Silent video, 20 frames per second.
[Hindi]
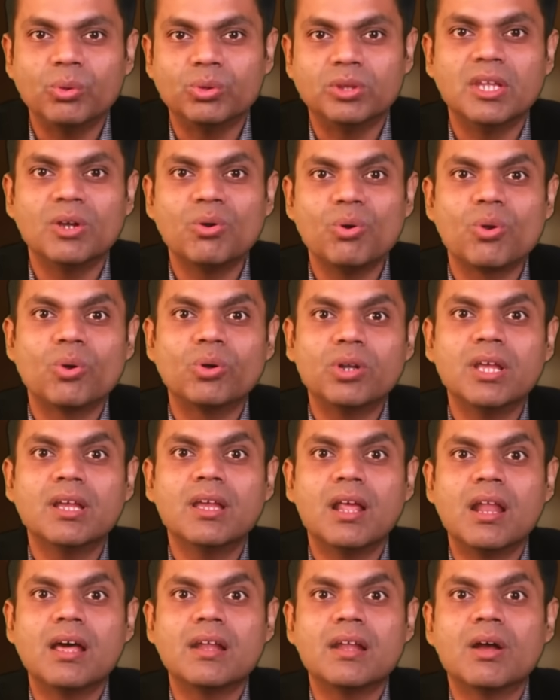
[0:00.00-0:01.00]
कुत्ते को रोटी
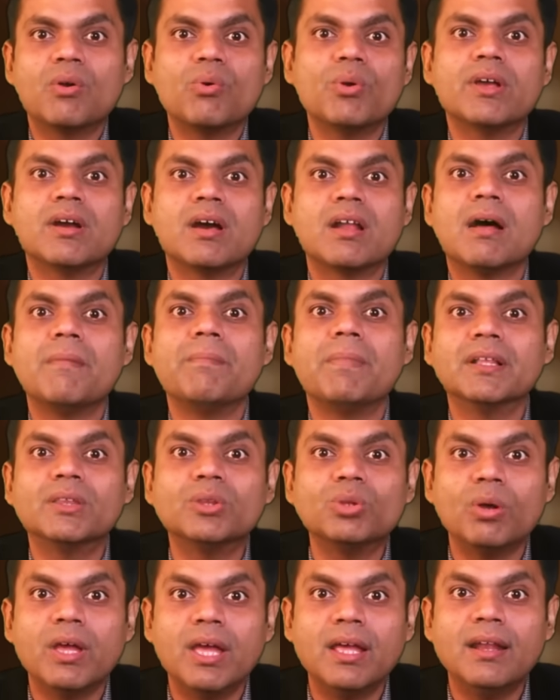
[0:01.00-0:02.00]
खिला खिलाना कोई खराब
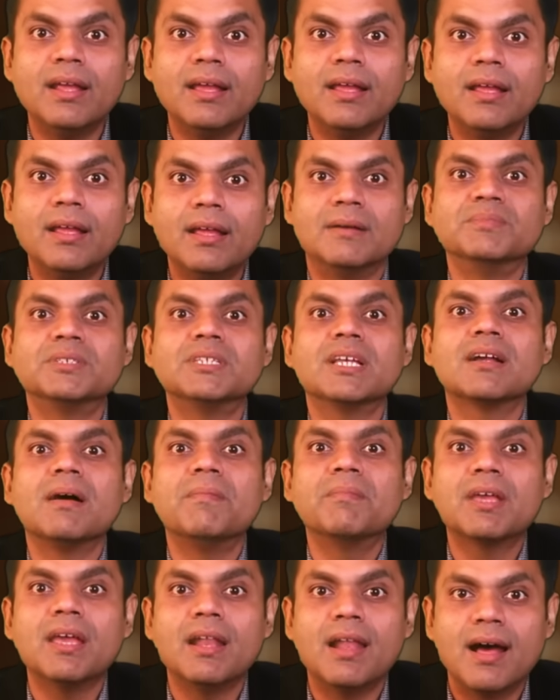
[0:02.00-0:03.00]
बात तो है नहीं कम से
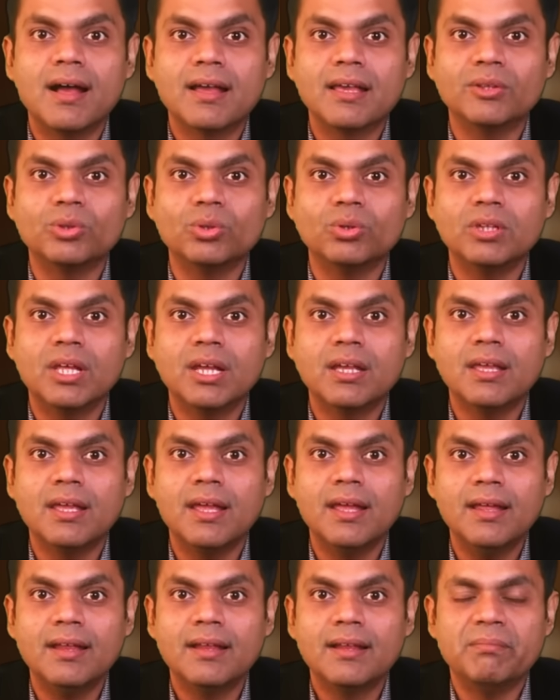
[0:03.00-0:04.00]
कम खिला के तो
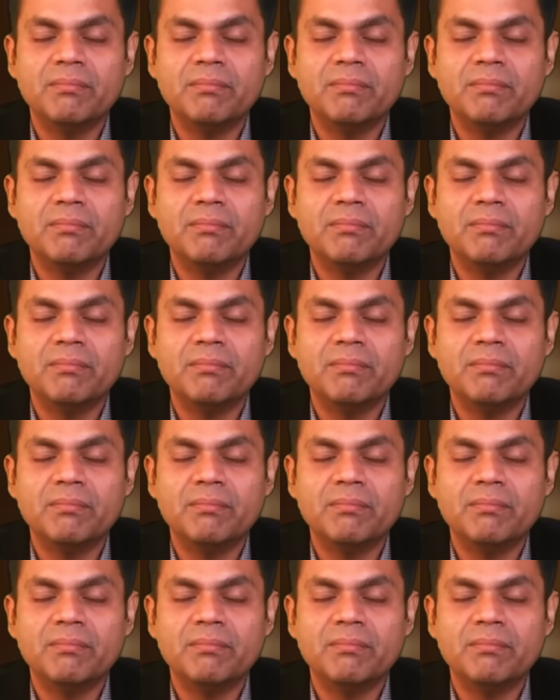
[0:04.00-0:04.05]
देखिए